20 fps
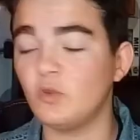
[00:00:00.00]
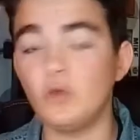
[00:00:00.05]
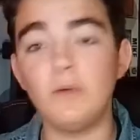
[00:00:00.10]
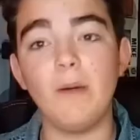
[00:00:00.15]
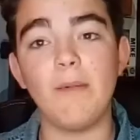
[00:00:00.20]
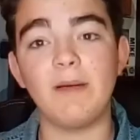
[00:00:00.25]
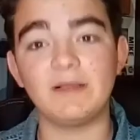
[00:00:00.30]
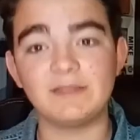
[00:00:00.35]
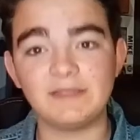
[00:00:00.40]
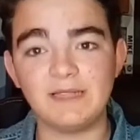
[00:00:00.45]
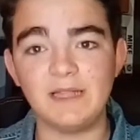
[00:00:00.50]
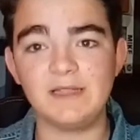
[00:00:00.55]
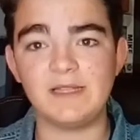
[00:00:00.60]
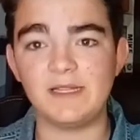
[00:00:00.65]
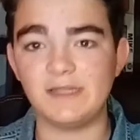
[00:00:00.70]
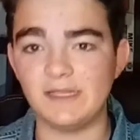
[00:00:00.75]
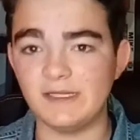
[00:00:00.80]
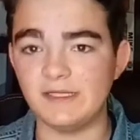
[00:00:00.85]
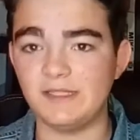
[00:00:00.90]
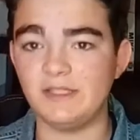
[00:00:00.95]
tuve
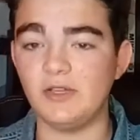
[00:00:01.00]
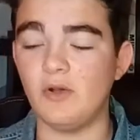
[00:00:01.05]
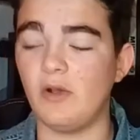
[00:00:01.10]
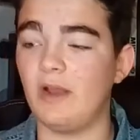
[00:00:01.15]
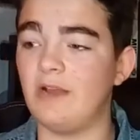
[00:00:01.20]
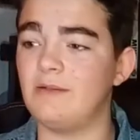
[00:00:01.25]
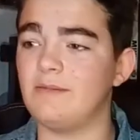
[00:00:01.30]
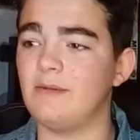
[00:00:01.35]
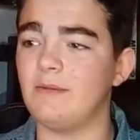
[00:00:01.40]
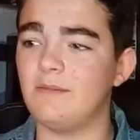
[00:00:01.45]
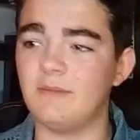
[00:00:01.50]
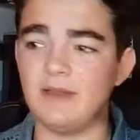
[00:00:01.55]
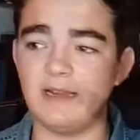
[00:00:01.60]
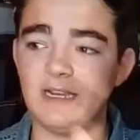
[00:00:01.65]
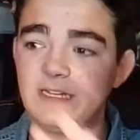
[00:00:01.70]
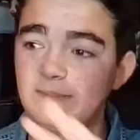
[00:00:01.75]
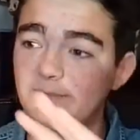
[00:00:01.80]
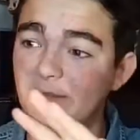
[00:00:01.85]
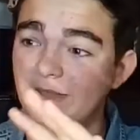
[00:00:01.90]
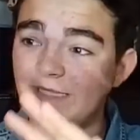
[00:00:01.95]
bastante tensión,
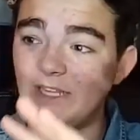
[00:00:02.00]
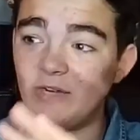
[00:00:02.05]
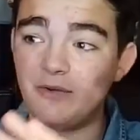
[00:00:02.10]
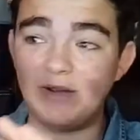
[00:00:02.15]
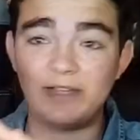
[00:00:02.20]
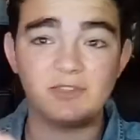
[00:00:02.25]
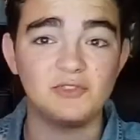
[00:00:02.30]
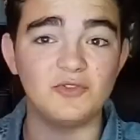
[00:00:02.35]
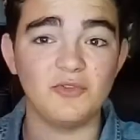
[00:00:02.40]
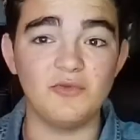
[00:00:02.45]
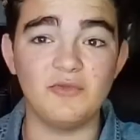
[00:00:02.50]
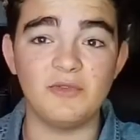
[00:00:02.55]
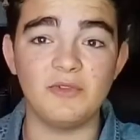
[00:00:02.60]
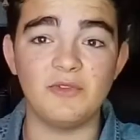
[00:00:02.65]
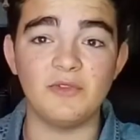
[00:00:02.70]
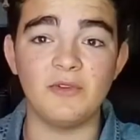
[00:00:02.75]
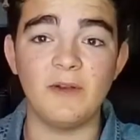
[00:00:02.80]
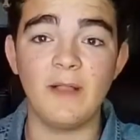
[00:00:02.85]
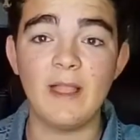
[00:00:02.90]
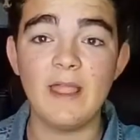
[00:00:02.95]
en especial una,
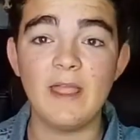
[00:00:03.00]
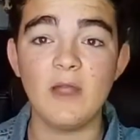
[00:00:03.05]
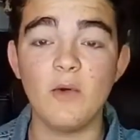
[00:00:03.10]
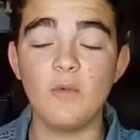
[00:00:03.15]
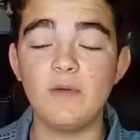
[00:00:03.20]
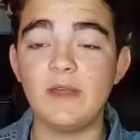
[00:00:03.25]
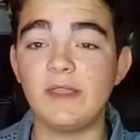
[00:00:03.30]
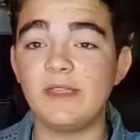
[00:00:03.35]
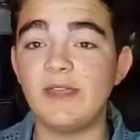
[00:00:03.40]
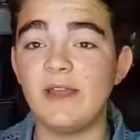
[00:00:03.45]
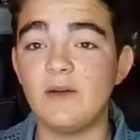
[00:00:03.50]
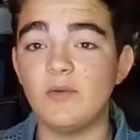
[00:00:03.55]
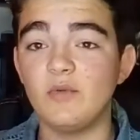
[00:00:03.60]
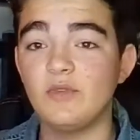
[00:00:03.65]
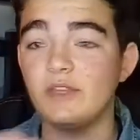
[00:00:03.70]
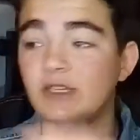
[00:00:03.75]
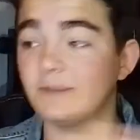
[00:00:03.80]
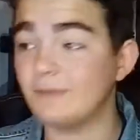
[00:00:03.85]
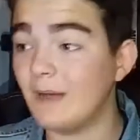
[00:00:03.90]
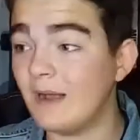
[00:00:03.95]
una escena en
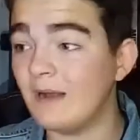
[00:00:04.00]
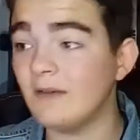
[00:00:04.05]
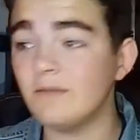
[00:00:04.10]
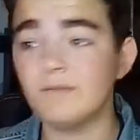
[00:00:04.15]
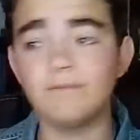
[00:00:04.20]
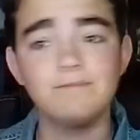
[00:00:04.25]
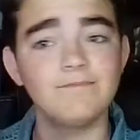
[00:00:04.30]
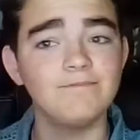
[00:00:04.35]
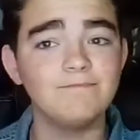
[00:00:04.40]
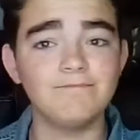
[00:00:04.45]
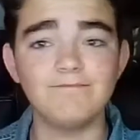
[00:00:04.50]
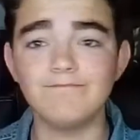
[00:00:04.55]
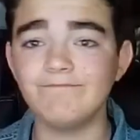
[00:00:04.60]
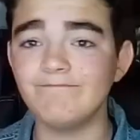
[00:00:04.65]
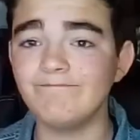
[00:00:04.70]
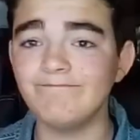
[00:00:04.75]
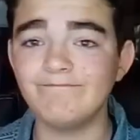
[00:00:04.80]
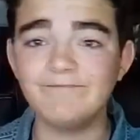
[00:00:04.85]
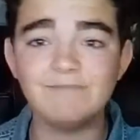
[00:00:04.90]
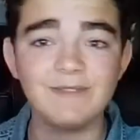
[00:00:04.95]
un desván
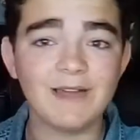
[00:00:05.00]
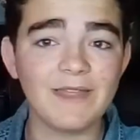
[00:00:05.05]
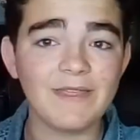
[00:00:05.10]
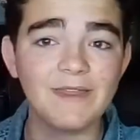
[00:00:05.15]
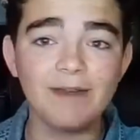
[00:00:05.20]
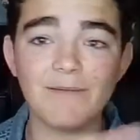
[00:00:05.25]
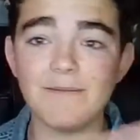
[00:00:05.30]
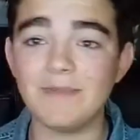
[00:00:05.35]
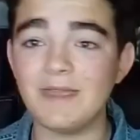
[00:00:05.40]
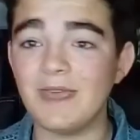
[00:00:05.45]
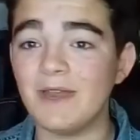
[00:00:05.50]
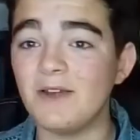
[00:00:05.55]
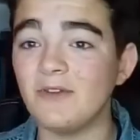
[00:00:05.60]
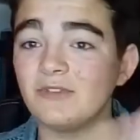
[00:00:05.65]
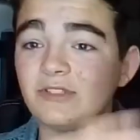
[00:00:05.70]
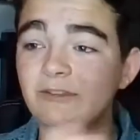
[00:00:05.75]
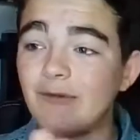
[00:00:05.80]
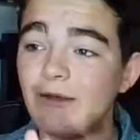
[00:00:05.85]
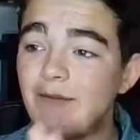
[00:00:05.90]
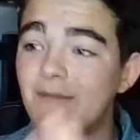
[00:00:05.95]
Madre mía,
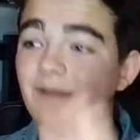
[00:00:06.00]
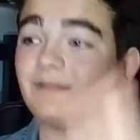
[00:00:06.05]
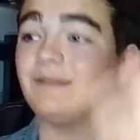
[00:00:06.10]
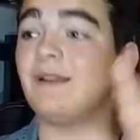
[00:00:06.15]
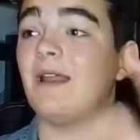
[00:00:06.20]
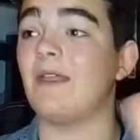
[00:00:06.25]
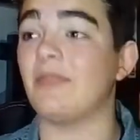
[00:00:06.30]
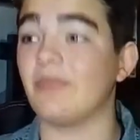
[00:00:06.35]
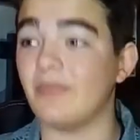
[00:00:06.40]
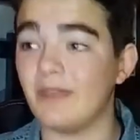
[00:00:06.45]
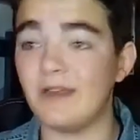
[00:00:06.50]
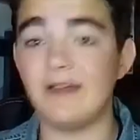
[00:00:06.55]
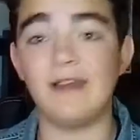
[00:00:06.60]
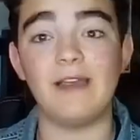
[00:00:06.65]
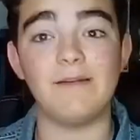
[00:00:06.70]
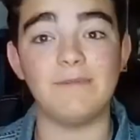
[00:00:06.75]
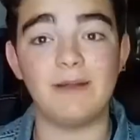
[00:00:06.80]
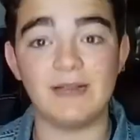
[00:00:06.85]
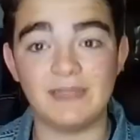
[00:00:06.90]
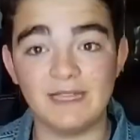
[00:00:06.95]
no se hable más de la
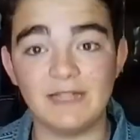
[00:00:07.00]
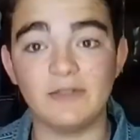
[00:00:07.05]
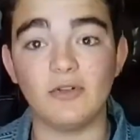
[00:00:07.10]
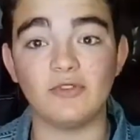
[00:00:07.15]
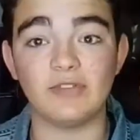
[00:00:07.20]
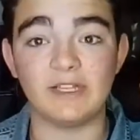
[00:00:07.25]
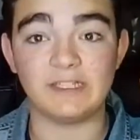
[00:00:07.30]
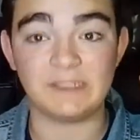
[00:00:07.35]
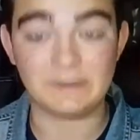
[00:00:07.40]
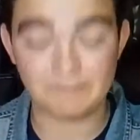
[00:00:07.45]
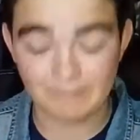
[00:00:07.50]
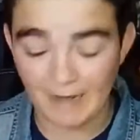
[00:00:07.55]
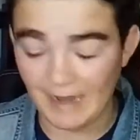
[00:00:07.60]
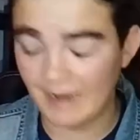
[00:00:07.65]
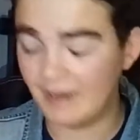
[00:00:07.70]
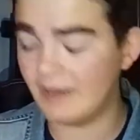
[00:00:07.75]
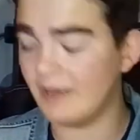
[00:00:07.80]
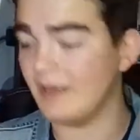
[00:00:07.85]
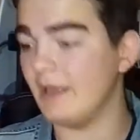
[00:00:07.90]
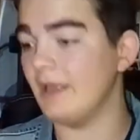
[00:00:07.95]
cena en el maldito
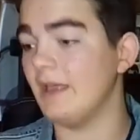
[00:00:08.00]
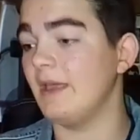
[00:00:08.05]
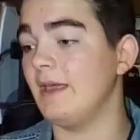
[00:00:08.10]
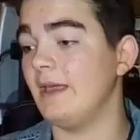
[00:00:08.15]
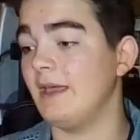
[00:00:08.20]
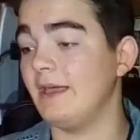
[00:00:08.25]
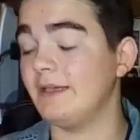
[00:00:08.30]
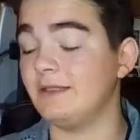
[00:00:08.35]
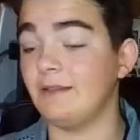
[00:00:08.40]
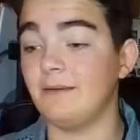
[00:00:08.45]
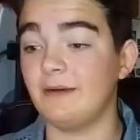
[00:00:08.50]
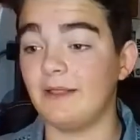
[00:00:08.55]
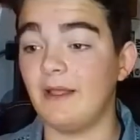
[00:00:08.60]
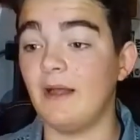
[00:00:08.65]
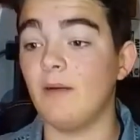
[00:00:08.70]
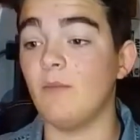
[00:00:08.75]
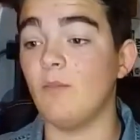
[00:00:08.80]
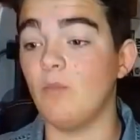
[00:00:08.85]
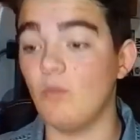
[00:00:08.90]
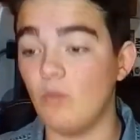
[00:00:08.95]
desván. Es de
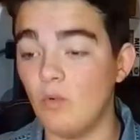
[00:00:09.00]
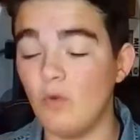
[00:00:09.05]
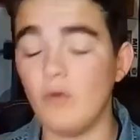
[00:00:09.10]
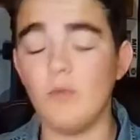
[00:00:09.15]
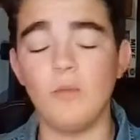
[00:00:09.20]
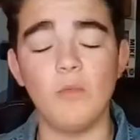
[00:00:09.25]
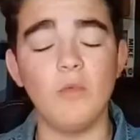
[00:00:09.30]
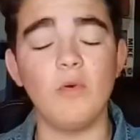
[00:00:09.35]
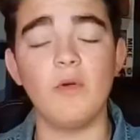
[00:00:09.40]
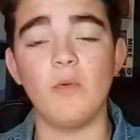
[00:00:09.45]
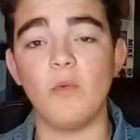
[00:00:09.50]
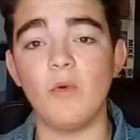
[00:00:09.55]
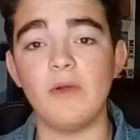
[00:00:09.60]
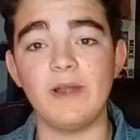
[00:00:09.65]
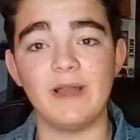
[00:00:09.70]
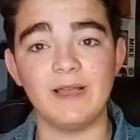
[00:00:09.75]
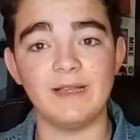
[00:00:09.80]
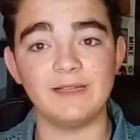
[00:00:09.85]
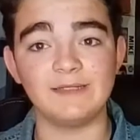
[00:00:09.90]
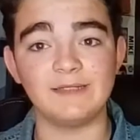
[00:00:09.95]
verdad muy, muy
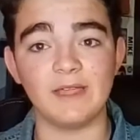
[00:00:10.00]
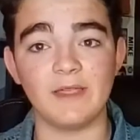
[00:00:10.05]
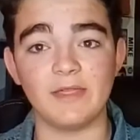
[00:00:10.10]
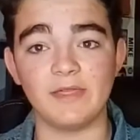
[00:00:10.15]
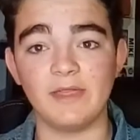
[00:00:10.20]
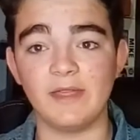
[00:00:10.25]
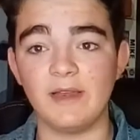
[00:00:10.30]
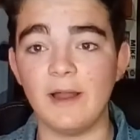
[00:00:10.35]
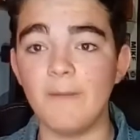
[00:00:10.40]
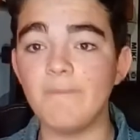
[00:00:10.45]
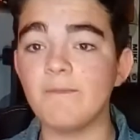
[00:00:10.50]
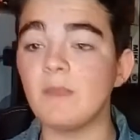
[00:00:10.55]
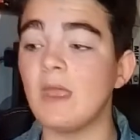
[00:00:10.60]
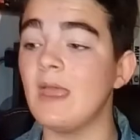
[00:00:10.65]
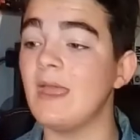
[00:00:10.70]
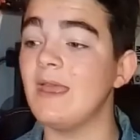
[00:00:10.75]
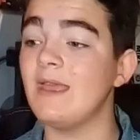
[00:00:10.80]
buena esa escena.